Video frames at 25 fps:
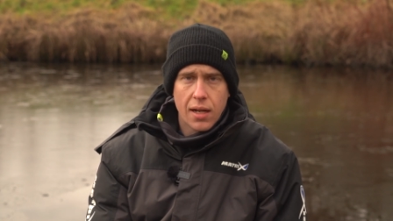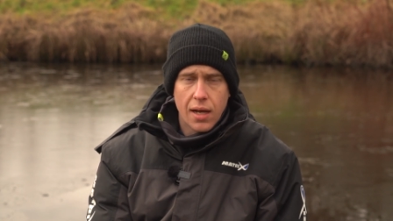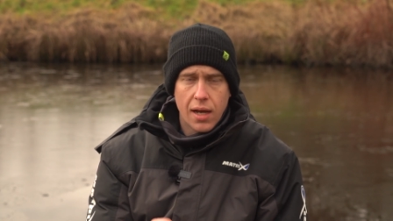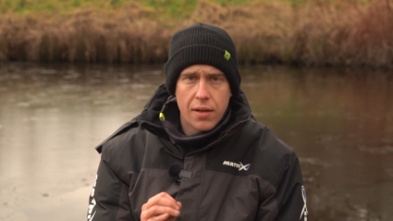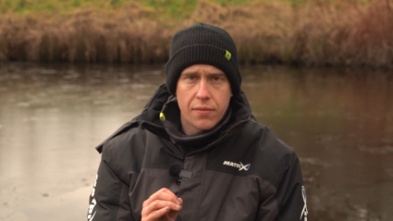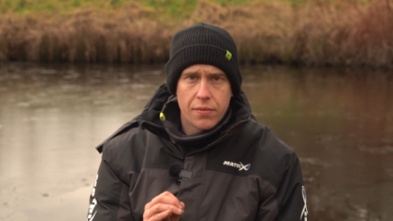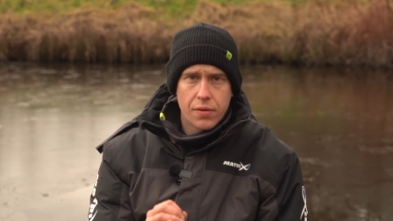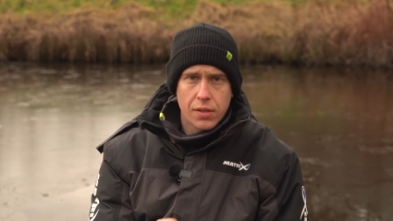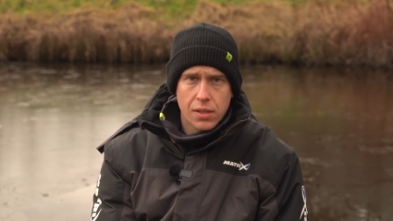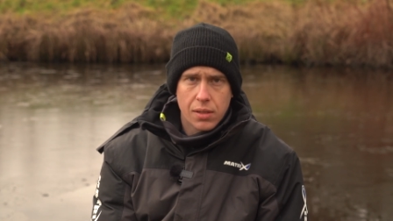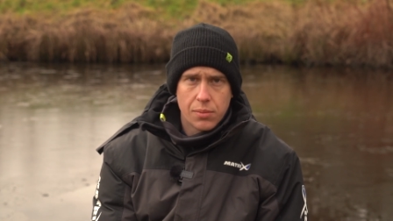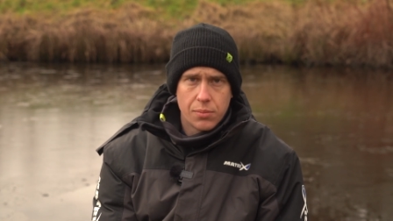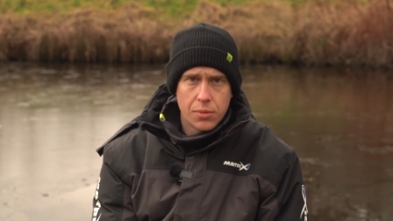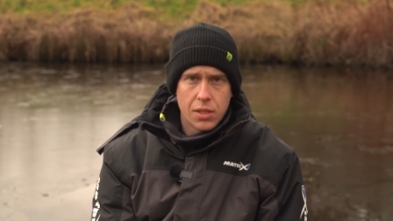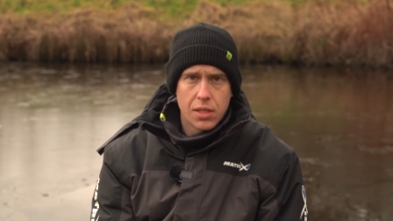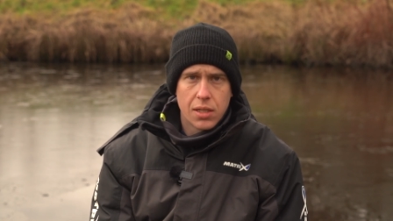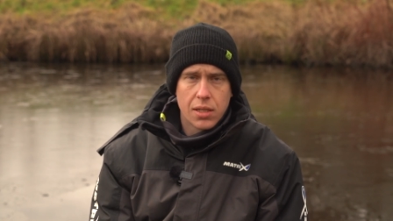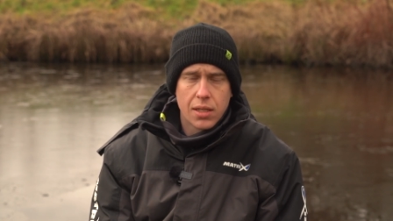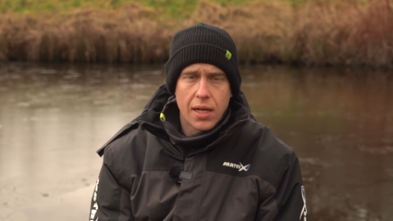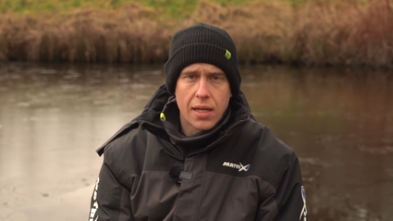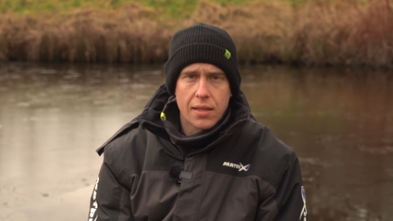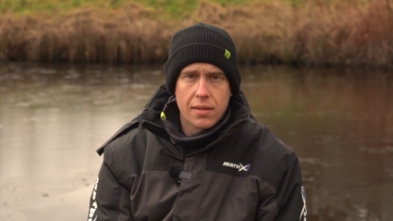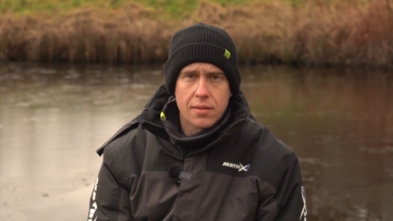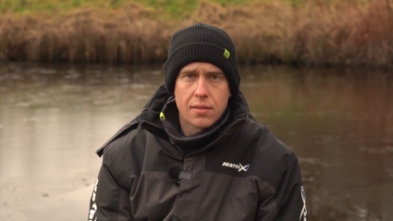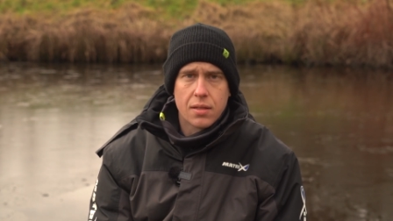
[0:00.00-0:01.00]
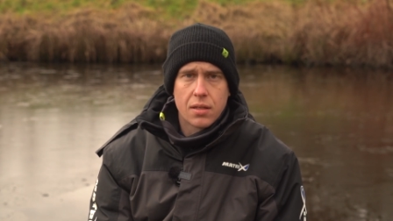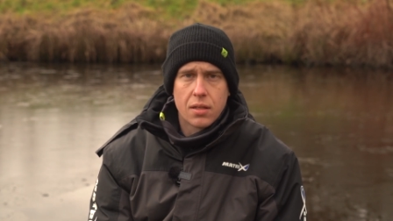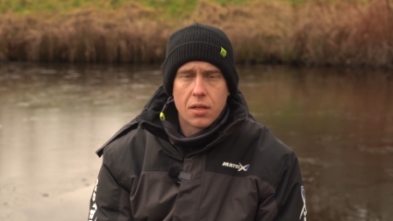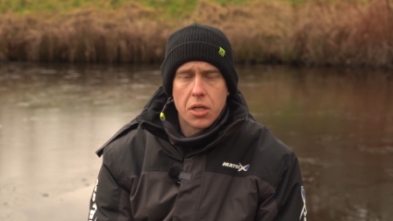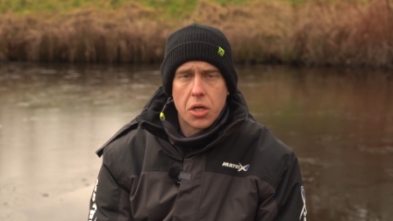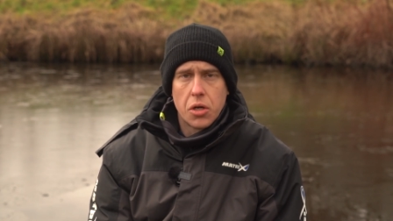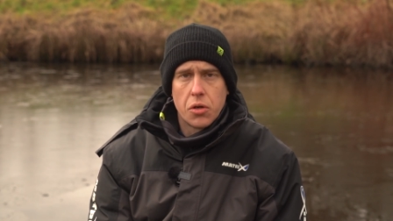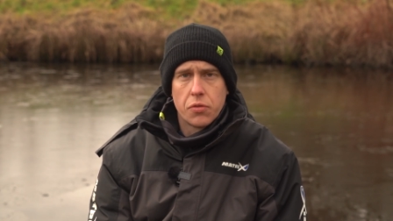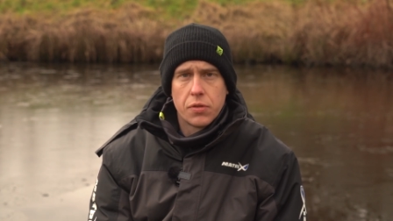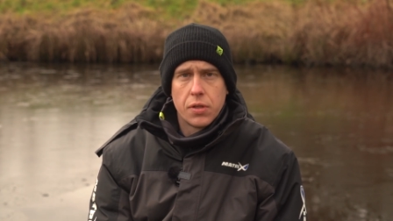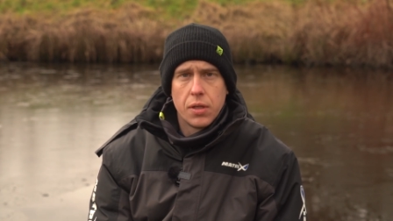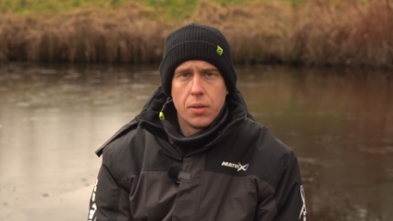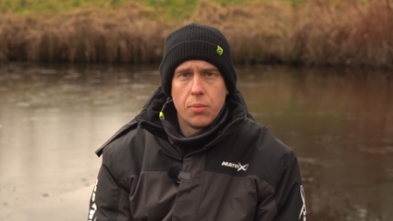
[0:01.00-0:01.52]
einfach damit ich ganz
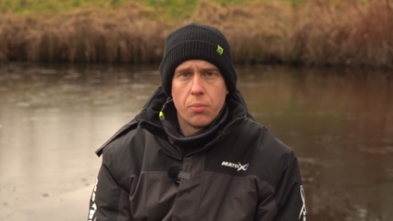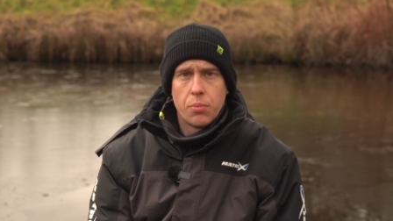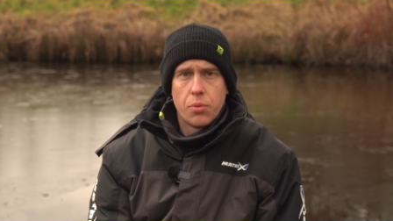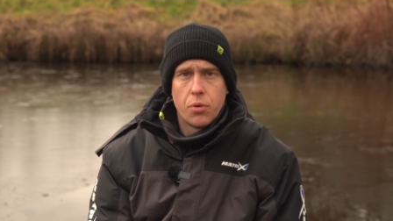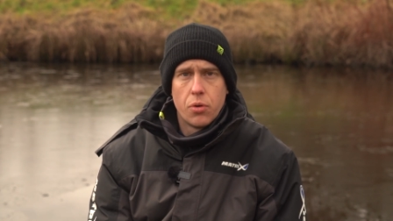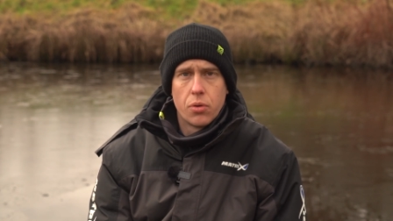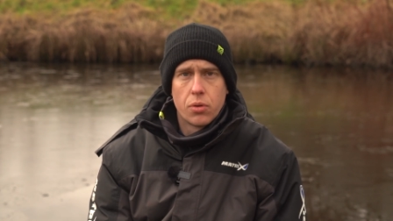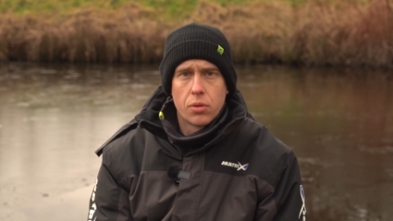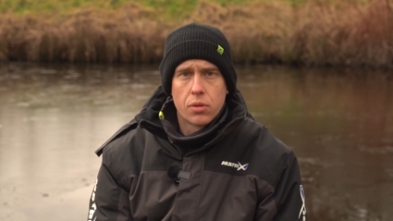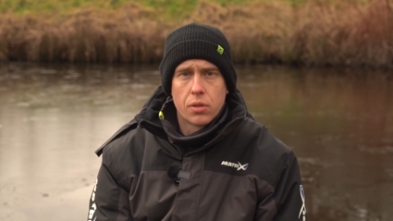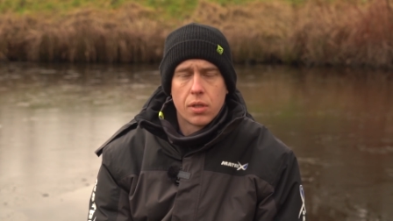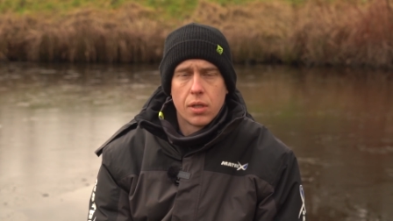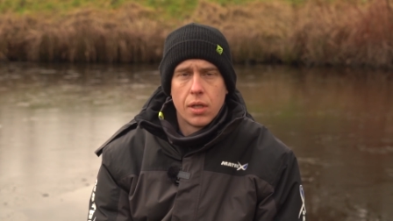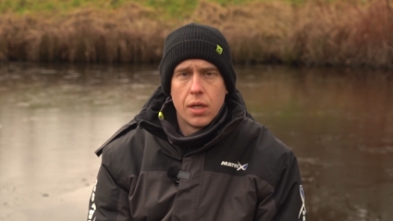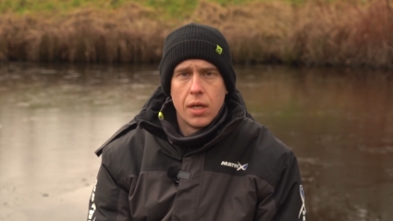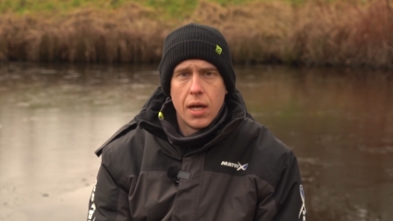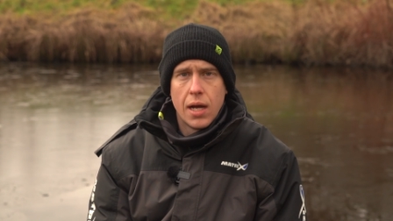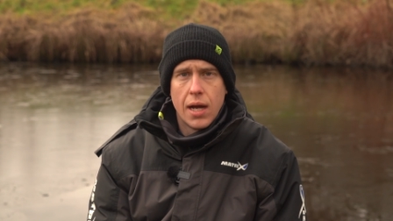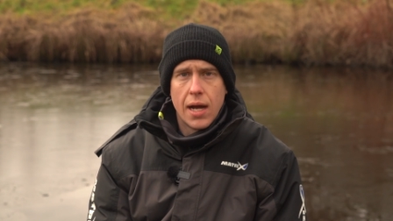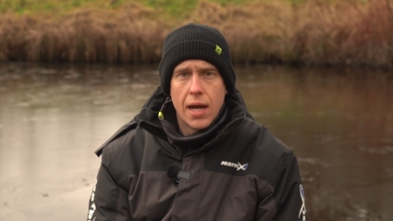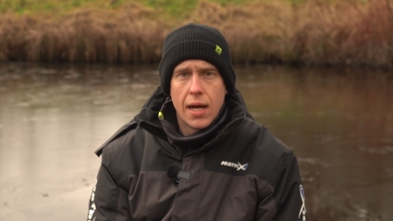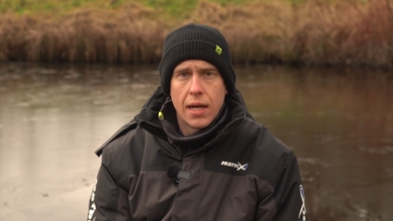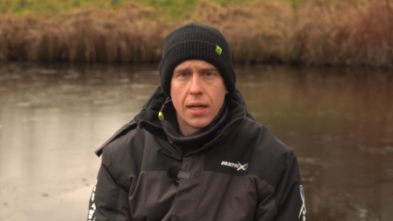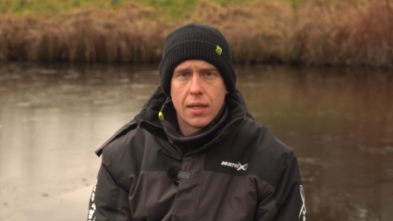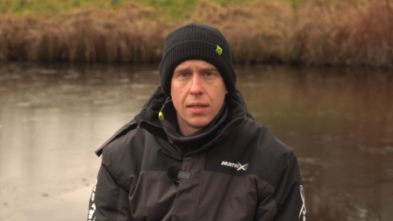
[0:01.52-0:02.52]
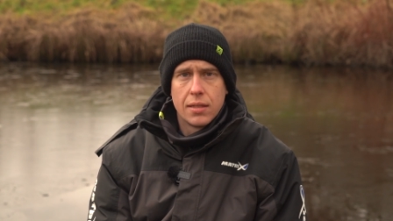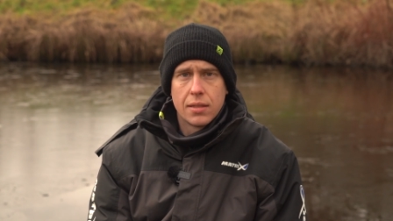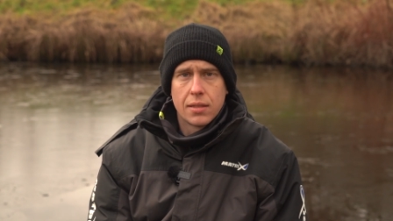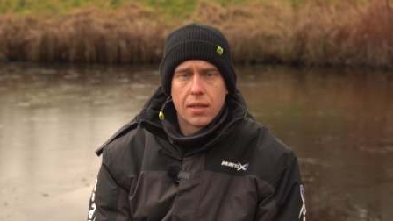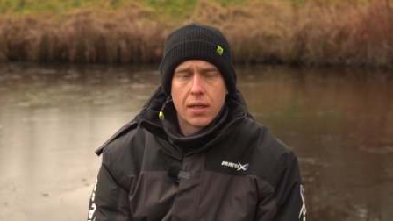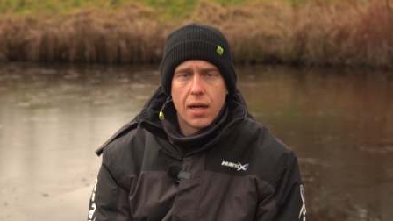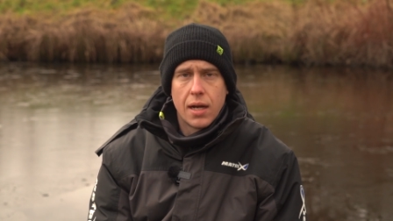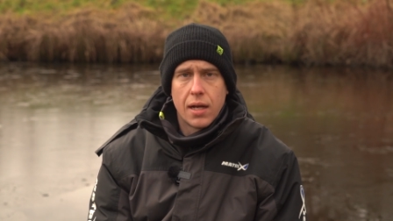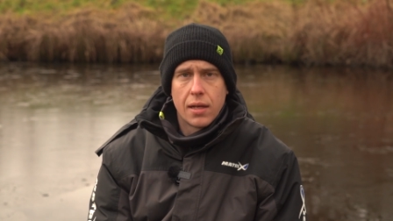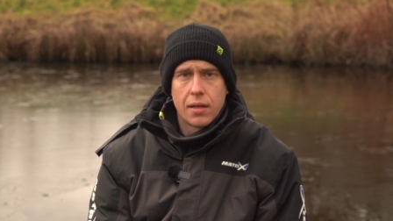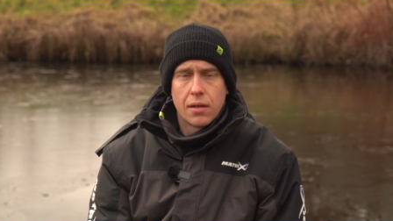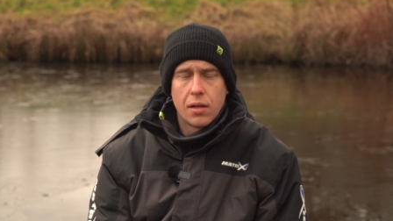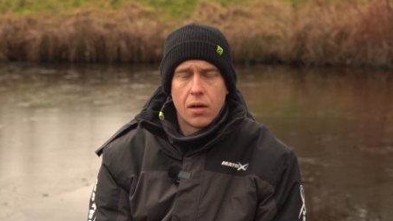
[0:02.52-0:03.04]
genau auf dem Punkt angeln
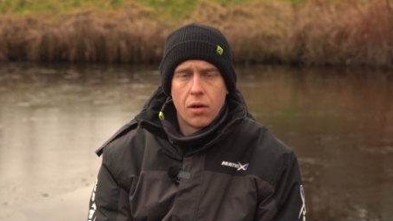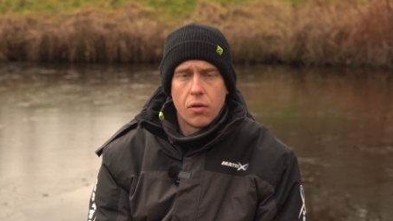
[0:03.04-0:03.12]
kann,